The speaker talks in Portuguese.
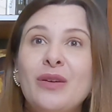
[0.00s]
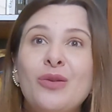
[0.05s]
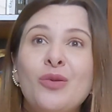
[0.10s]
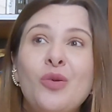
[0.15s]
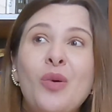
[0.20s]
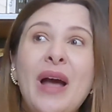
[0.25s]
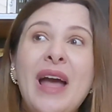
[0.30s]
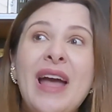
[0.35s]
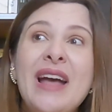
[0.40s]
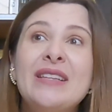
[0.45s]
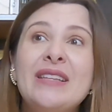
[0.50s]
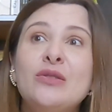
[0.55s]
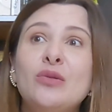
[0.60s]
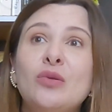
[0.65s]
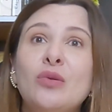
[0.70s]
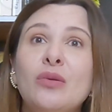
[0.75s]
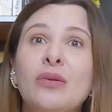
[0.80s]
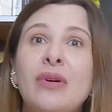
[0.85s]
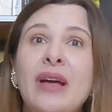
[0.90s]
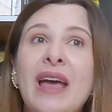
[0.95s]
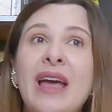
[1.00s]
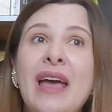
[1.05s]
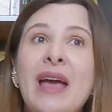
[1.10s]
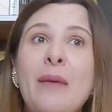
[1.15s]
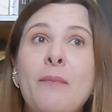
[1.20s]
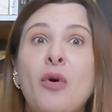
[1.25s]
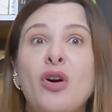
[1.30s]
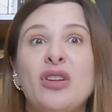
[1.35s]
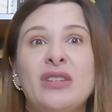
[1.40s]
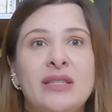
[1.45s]
o resto
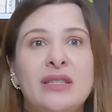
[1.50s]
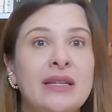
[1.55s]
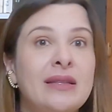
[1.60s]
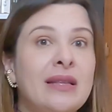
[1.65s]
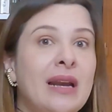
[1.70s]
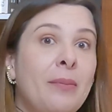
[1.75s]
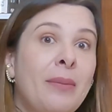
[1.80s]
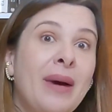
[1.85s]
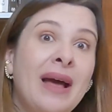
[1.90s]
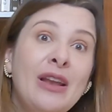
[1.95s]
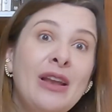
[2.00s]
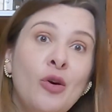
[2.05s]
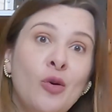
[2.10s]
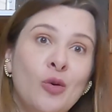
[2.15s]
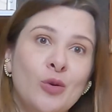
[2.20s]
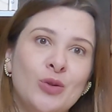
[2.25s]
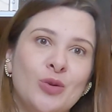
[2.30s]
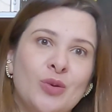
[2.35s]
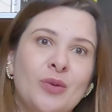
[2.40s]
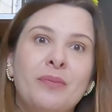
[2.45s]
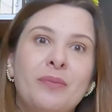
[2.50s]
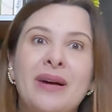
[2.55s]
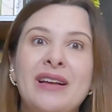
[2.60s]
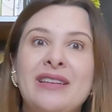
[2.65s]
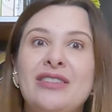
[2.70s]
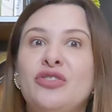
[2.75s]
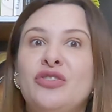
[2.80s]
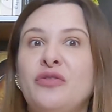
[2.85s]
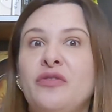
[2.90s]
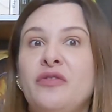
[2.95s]
pode ser trabalhoso,
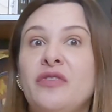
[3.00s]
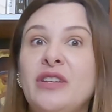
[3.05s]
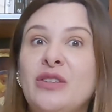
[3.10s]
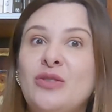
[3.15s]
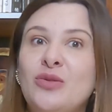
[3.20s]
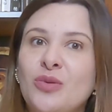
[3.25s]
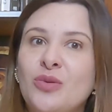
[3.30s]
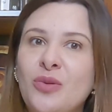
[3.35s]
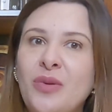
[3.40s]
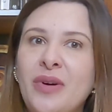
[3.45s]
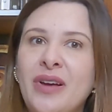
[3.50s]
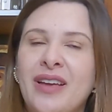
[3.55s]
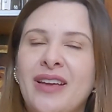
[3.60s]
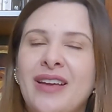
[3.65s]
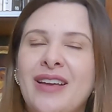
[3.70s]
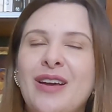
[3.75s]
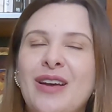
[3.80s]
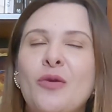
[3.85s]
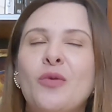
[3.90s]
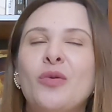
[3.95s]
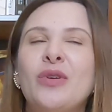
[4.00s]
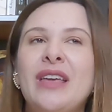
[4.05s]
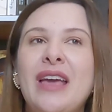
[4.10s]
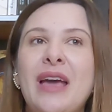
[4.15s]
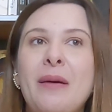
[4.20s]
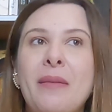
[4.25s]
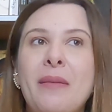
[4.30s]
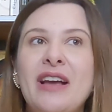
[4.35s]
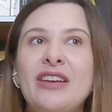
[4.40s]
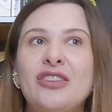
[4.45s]
mas difícil não é. O que
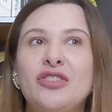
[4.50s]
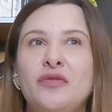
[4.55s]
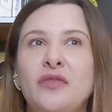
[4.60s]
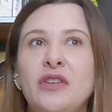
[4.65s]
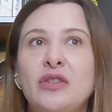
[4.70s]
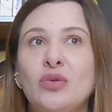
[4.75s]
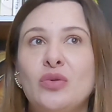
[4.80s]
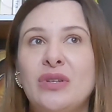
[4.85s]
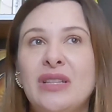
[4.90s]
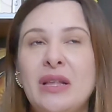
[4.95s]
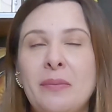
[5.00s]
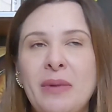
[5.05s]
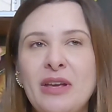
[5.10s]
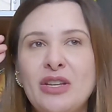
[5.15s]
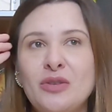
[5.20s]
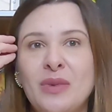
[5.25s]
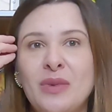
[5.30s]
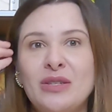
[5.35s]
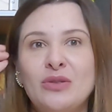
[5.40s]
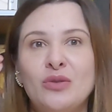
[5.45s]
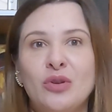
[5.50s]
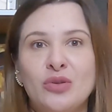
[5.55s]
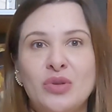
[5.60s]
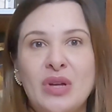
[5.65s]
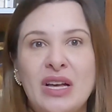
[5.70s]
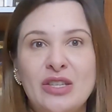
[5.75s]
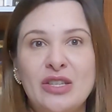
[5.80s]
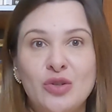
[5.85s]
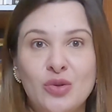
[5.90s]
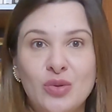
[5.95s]
é mais difícil, o que depende mais do nosso
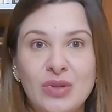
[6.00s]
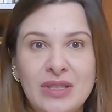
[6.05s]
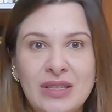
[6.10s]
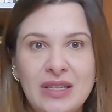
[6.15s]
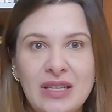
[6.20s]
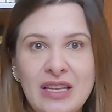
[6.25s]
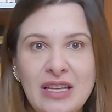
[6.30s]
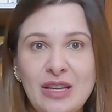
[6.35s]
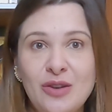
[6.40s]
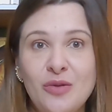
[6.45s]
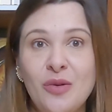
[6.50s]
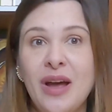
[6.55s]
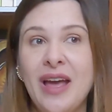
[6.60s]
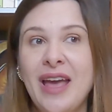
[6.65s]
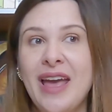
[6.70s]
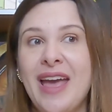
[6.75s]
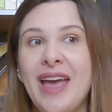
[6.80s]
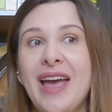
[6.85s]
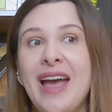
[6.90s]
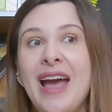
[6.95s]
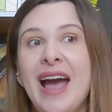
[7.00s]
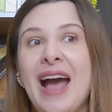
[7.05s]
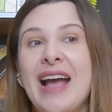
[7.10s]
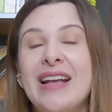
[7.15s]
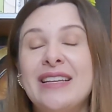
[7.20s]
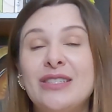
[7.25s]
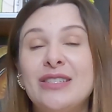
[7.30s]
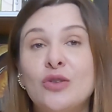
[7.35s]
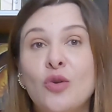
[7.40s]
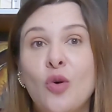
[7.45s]
raciocínio, é
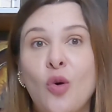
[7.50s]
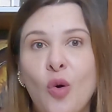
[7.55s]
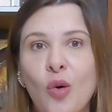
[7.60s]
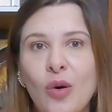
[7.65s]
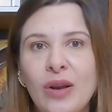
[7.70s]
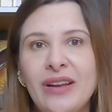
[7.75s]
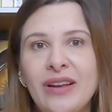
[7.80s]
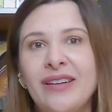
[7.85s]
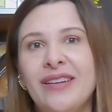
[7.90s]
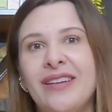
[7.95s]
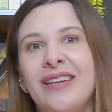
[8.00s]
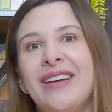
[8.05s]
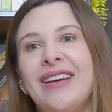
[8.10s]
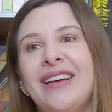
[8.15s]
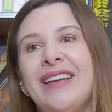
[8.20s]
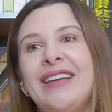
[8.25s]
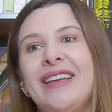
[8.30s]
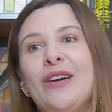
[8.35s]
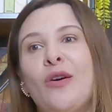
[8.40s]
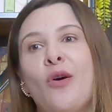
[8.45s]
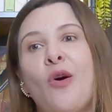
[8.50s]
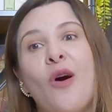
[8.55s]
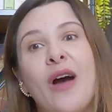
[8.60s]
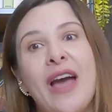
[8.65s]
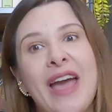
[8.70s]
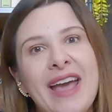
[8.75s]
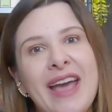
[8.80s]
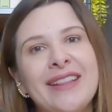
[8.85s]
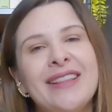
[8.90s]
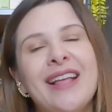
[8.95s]
a escolha e
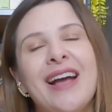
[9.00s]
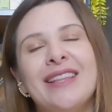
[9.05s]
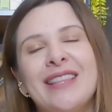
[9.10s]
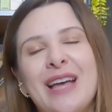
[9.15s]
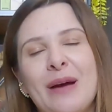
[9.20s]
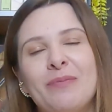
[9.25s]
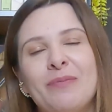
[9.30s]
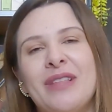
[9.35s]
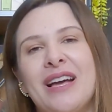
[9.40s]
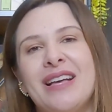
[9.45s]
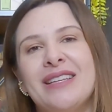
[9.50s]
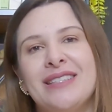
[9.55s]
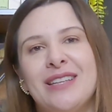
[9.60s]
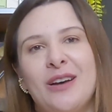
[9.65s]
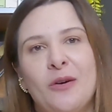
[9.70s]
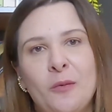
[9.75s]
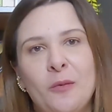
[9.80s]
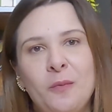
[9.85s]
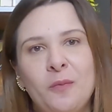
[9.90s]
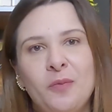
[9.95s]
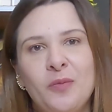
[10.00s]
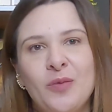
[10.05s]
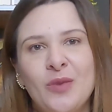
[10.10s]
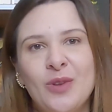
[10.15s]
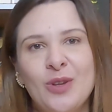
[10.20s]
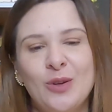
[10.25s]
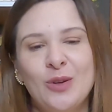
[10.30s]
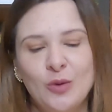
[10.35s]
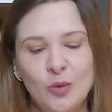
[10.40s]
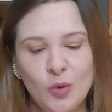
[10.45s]
correta adaptação
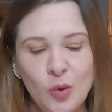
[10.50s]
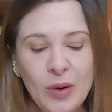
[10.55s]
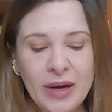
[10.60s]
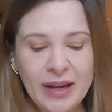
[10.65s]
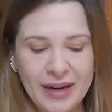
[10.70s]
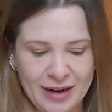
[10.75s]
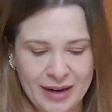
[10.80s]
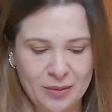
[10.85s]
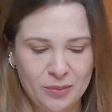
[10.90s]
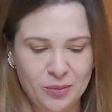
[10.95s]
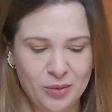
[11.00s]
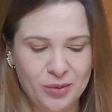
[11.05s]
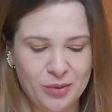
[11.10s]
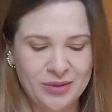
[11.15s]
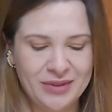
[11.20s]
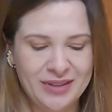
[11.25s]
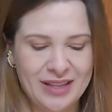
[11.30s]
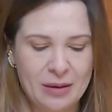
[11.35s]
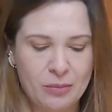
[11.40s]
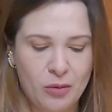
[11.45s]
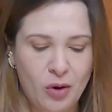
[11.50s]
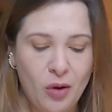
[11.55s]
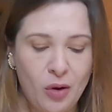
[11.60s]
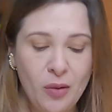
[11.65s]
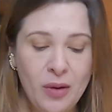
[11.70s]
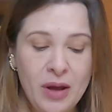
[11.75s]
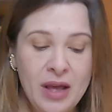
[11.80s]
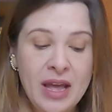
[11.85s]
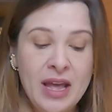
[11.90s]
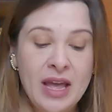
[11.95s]
do grampo, tá
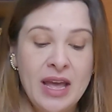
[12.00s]
bom?